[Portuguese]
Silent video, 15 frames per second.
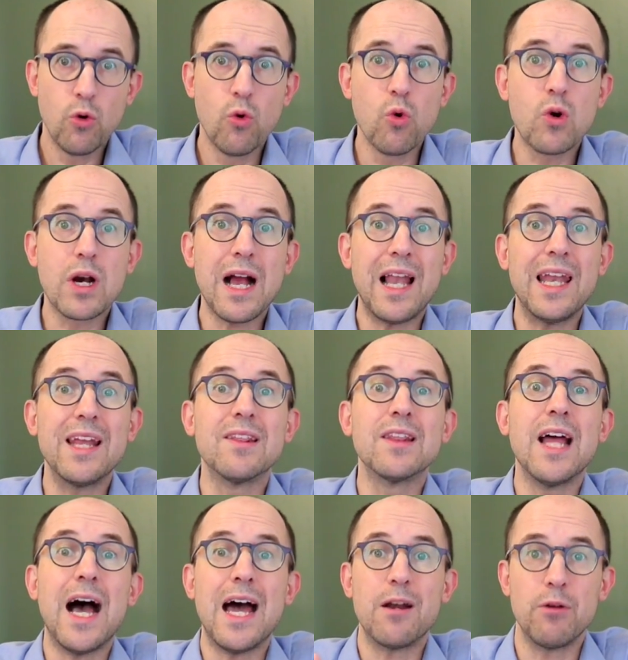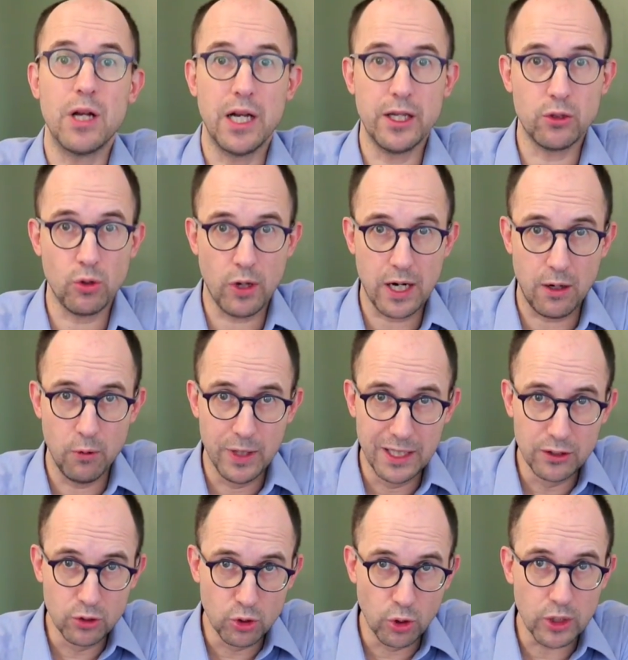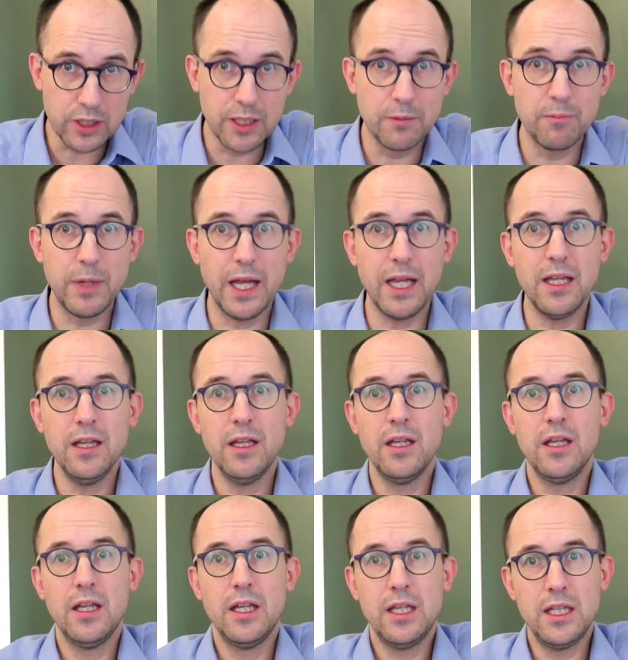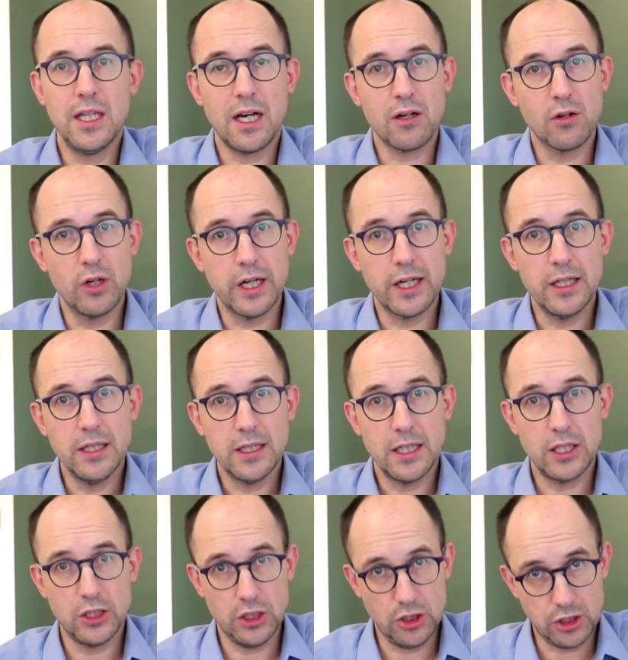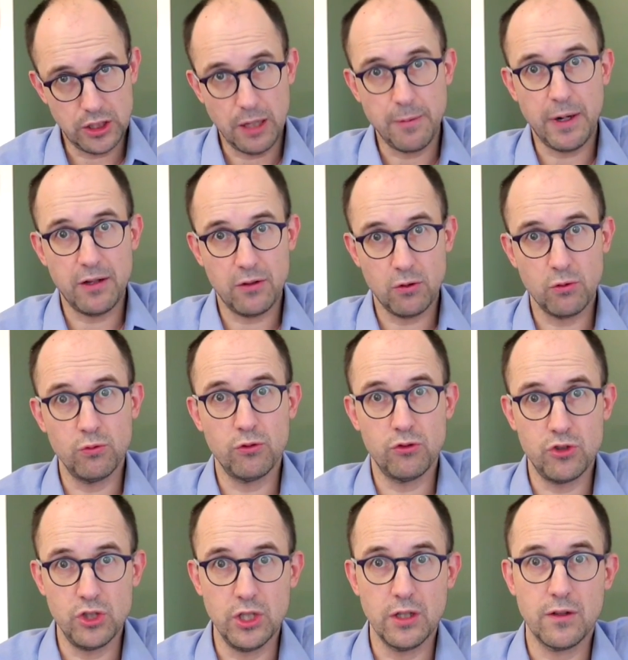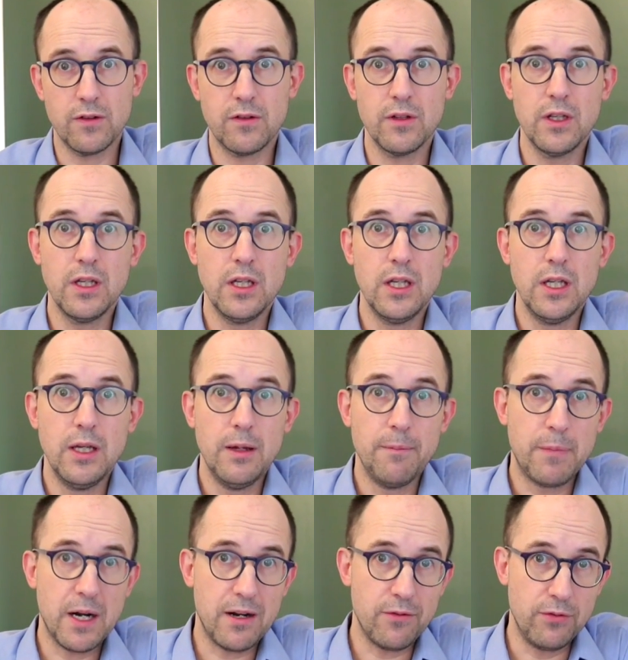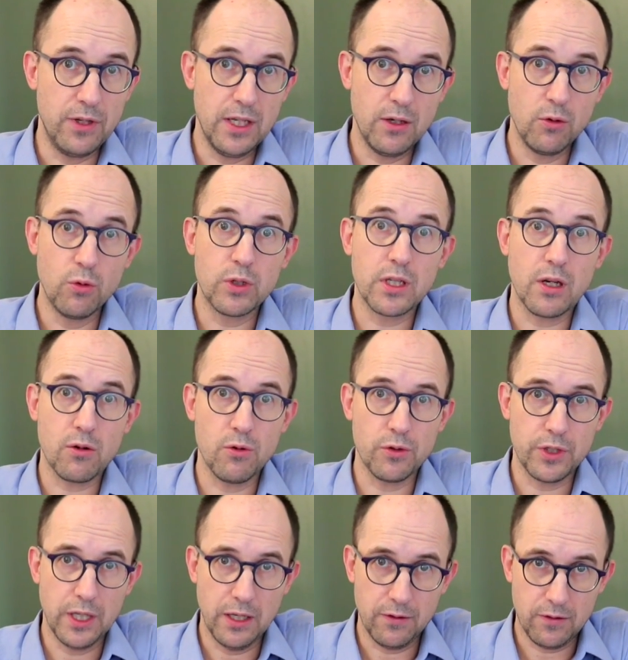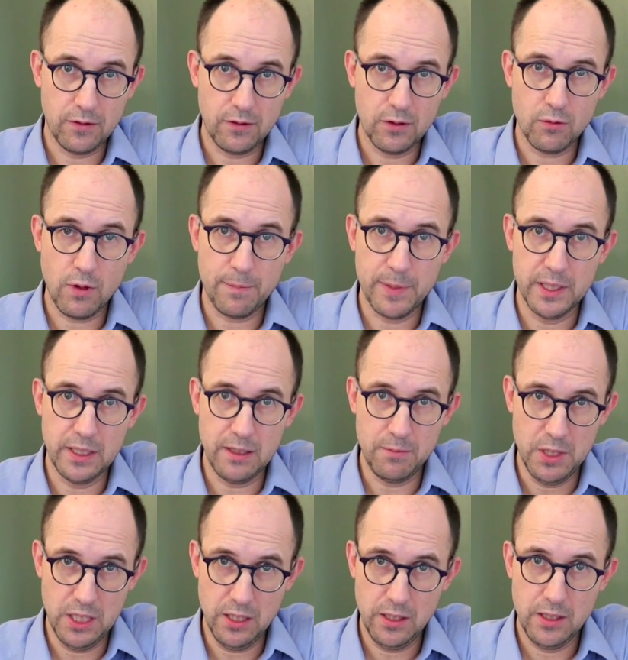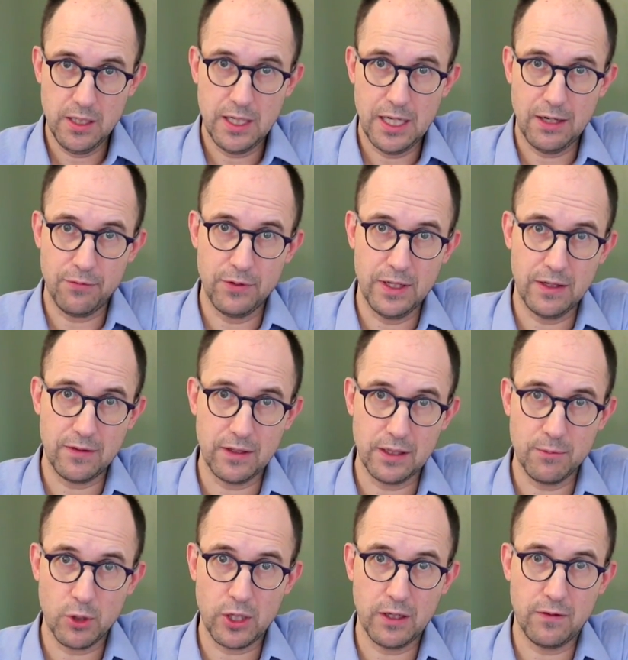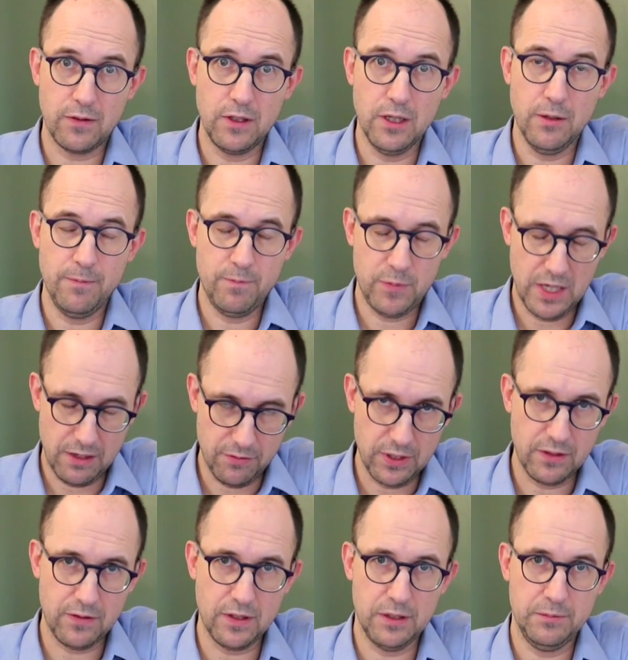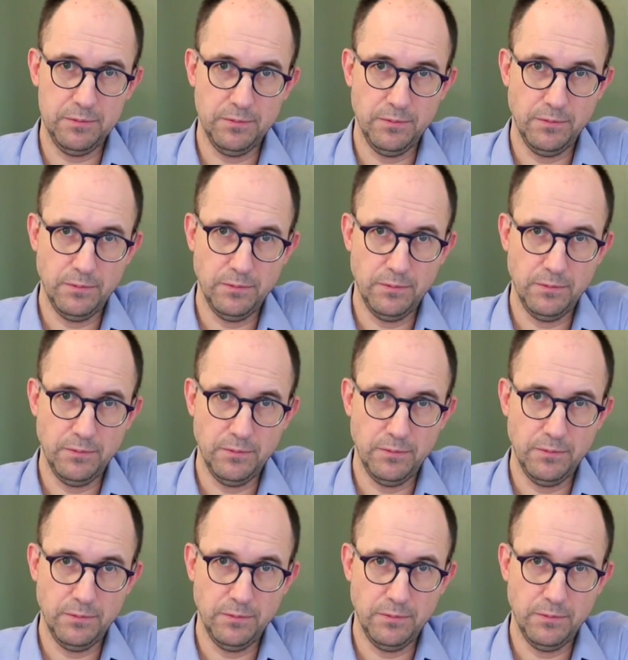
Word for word: O calendário eleitoral andou também e agora a gente tem mais alguns dias para ver o que acontece com a pandemia. Avança, democracia, avança.